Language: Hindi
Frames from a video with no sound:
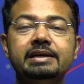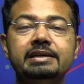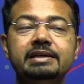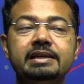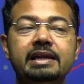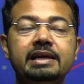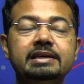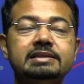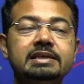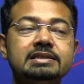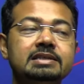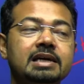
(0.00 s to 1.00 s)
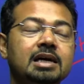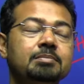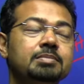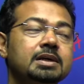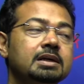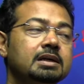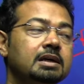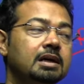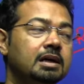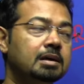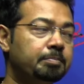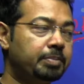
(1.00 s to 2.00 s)
इंजीनियरिंग जैसे आप
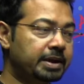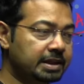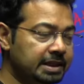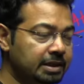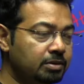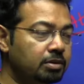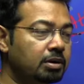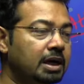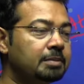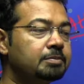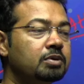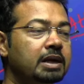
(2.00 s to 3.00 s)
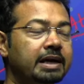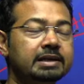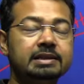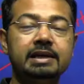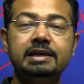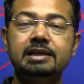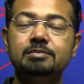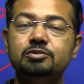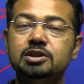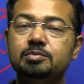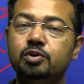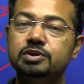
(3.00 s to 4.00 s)
पढ़ते हो आपको लगता है कि
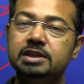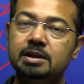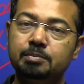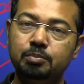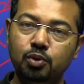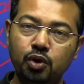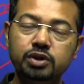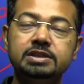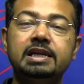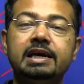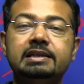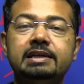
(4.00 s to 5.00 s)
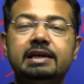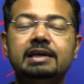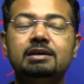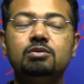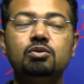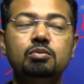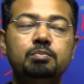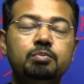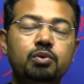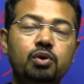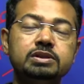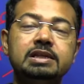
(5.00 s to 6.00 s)
मुझे बहुत ज़्यादा बोझ लगता है वो
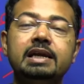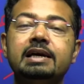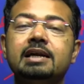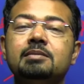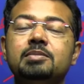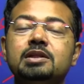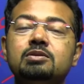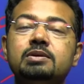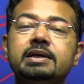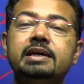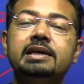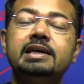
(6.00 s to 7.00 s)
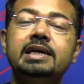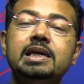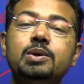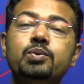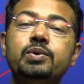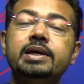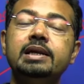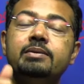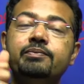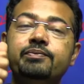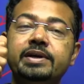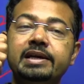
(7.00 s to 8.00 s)
बोझ लगना बंद हो के यू विल
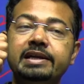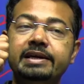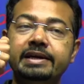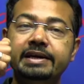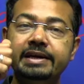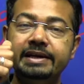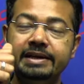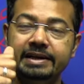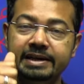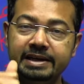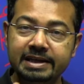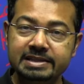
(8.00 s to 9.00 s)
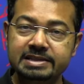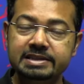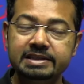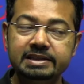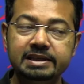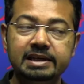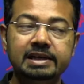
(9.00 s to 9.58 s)
फील इंटरेस्टिंग